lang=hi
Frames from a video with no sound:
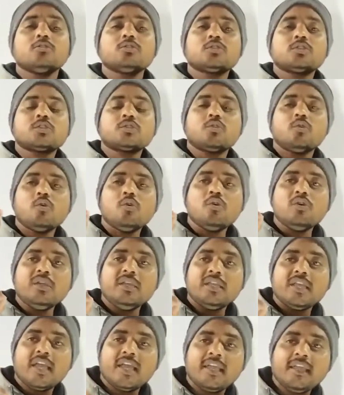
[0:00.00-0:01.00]
उसको
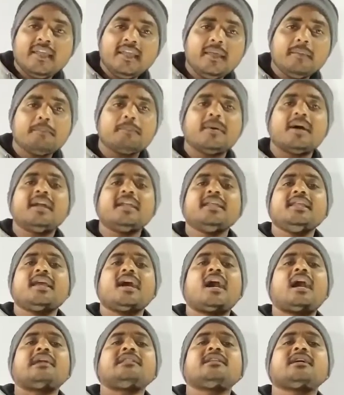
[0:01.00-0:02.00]
यहीं पर
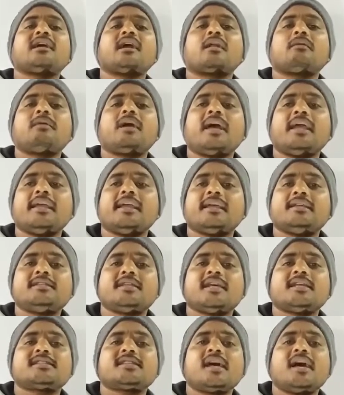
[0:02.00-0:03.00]
याद करवाएंगे
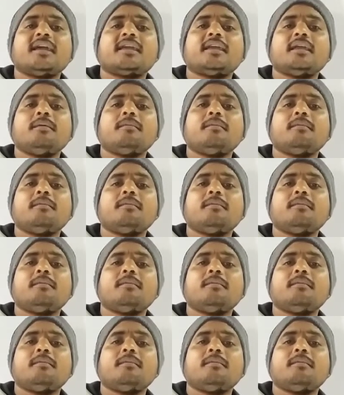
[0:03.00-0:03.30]
जैसा